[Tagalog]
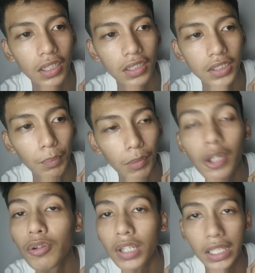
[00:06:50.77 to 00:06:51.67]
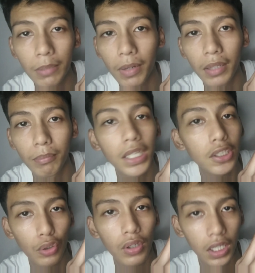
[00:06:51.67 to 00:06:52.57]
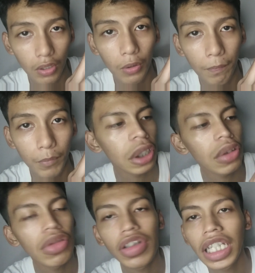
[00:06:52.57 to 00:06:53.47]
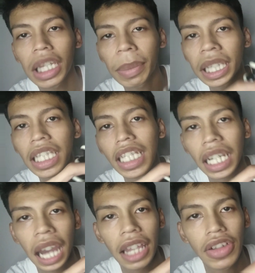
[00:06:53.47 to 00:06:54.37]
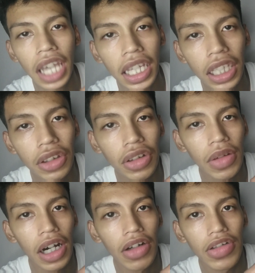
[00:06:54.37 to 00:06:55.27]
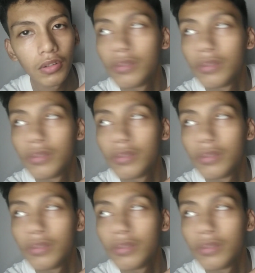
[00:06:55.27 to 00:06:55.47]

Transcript: siya simpleng gorilla pad, may story to. So itong gorilla pad din ni regalo sa akin ng jowa ko.